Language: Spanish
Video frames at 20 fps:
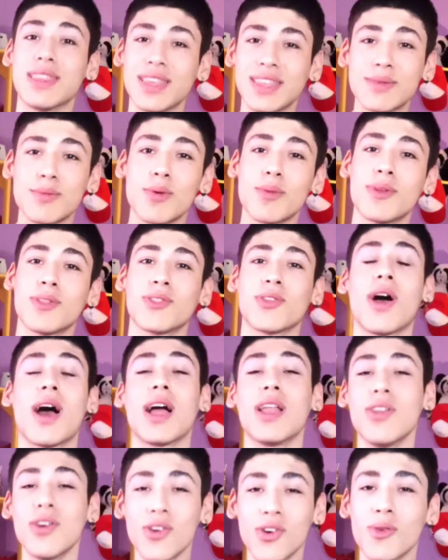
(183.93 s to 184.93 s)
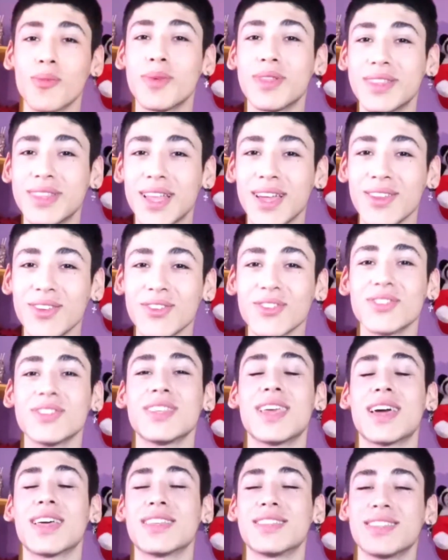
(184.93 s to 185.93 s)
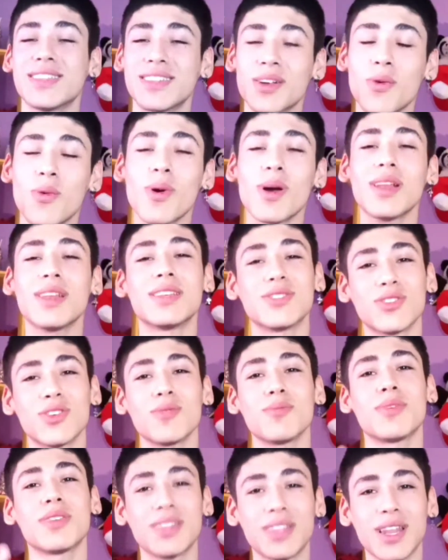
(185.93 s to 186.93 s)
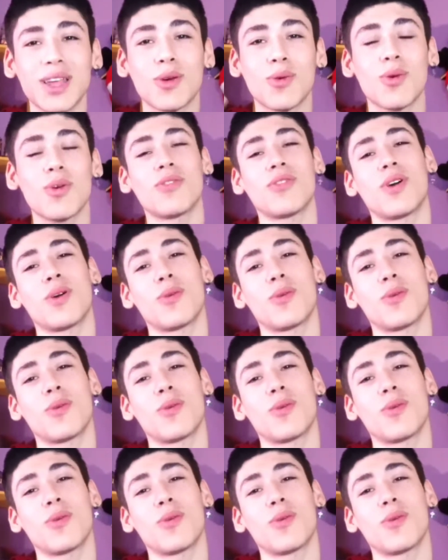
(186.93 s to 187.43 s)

en este momento a los comentarios y a decir cuáles son mis tres juegos